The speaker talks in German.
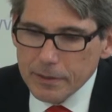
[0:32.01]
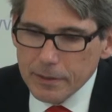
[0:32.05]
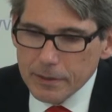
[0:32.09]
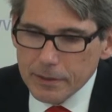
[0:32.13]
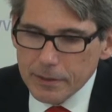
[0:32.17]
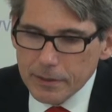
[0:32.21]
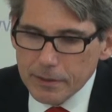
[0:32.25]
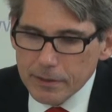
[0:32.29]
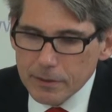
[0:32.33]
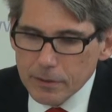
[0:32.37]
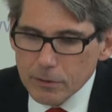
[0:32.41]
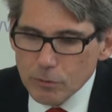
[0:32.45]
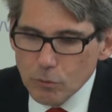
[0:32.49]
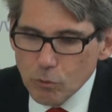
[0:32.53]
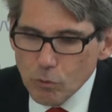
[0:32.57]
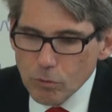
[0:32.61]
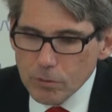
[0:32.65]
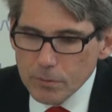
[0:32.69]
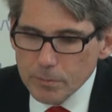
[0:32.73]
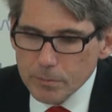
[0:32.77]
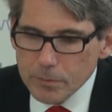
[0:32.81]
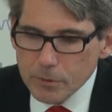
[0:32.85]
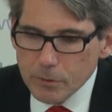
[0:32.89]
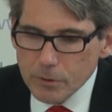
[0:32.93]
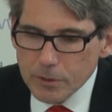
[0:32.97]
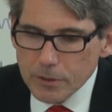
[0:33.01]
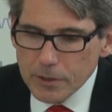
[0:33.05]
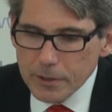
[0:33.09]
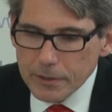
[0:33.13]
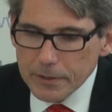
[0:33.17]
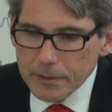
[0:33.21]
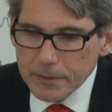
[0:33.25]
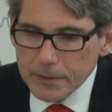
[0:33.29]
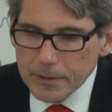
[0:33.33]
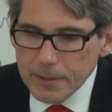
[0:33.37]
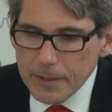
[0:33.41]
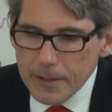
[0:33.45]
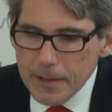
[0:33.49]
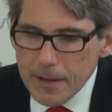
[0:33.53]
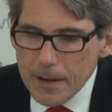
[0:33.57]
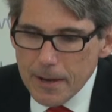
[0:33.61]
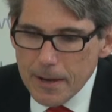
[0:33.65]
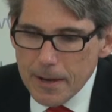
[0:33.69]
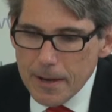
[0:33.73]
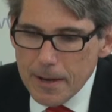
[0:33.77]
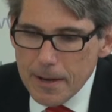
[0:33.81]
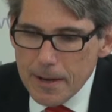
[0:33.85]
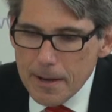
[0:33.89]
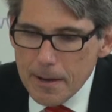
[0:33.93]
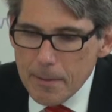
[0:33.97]
der Kinder- und Jugendpsychiatrie.
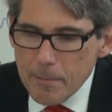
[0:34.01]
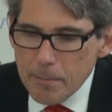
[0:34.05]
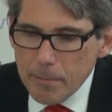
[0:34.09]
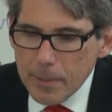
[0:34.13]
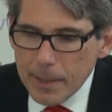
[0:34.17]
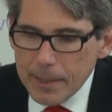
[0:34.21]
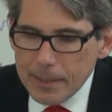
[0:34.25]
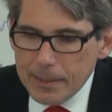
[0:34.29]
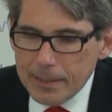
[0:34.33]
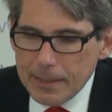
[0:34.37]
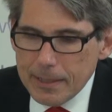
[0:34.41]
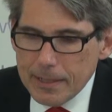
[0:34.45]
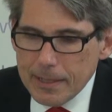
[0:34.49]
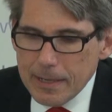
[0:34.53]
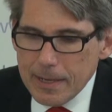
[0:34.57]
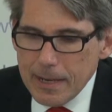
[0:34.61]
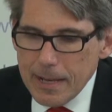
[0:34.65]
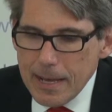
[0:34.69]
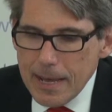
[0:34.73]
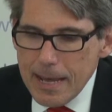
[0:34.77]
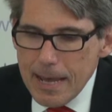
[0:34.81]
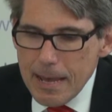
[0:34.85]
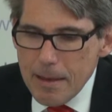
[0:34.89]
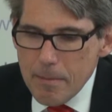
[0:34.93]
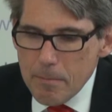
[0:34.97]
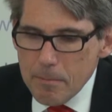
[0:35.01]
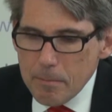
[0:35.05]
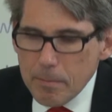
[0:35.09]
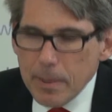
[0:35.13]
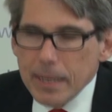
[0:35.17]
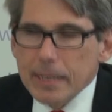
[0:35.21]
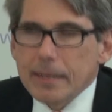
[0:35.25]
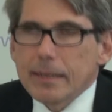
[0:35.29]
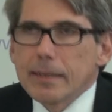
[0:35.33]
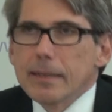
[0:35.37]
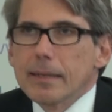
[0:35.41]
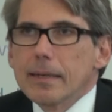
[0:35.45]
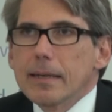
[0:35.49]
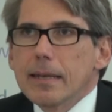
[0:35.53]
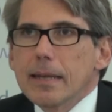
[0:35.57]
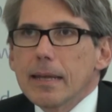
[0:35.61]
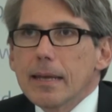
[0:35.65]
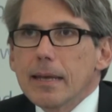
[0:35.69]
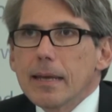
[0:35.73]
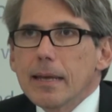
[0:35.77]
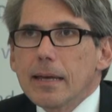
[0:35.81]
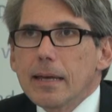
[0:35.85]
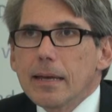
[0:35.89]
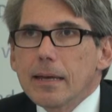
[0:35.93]
Bei den Betten,